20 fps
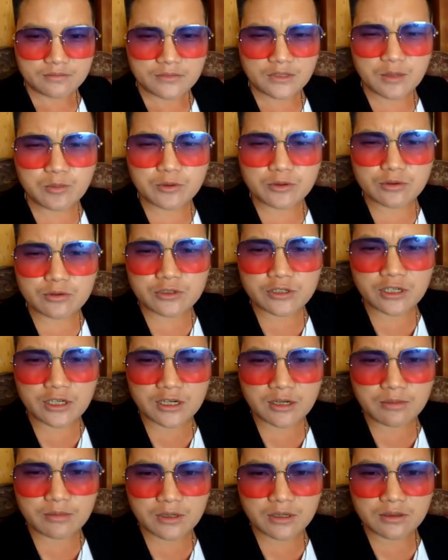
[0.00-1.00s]
nè bụt tù xia
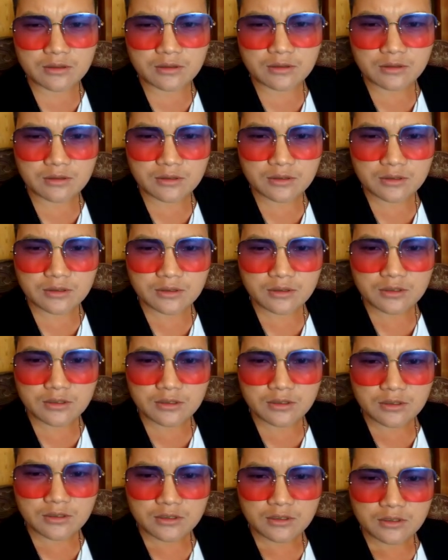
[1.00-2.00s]
nè mong
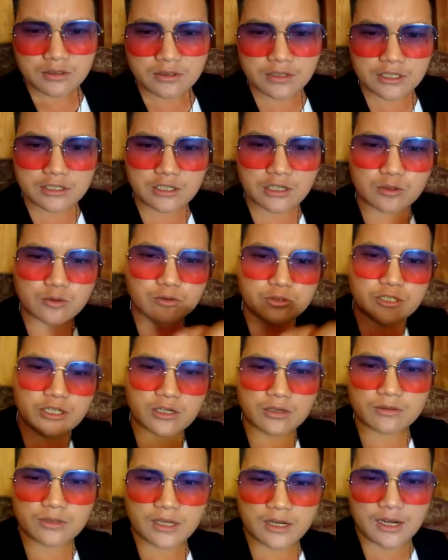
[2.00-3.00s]
nè sao tù xia
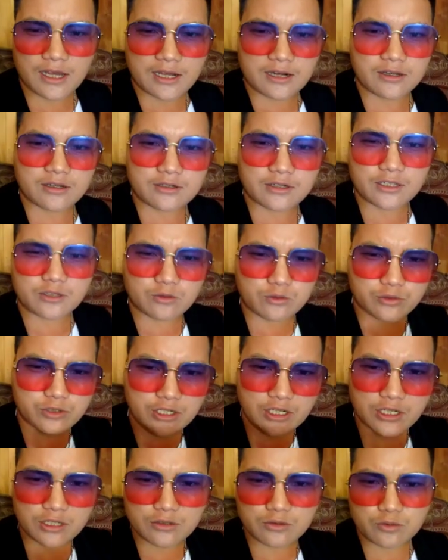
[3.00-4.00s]
rồi nhăn la nè nè tù
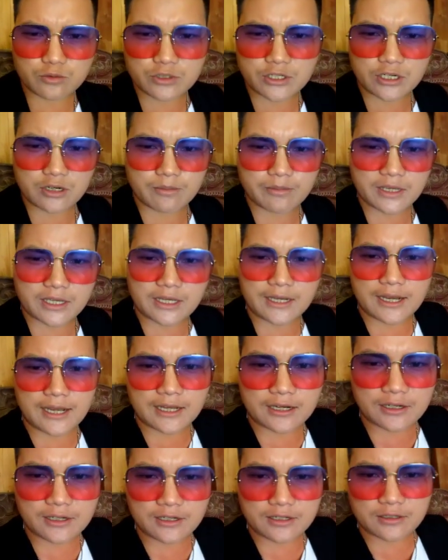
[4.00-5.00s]
xia tù xia rồi mẹ
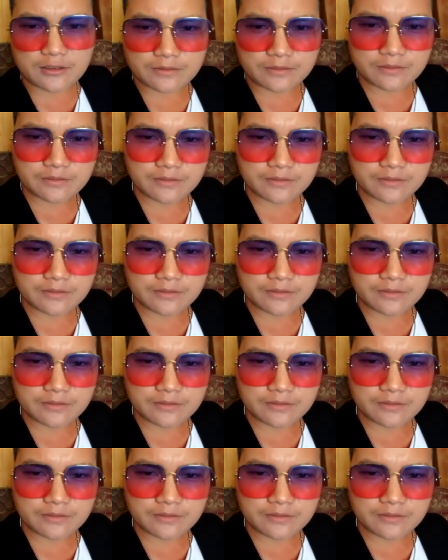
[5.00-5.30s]
cả nè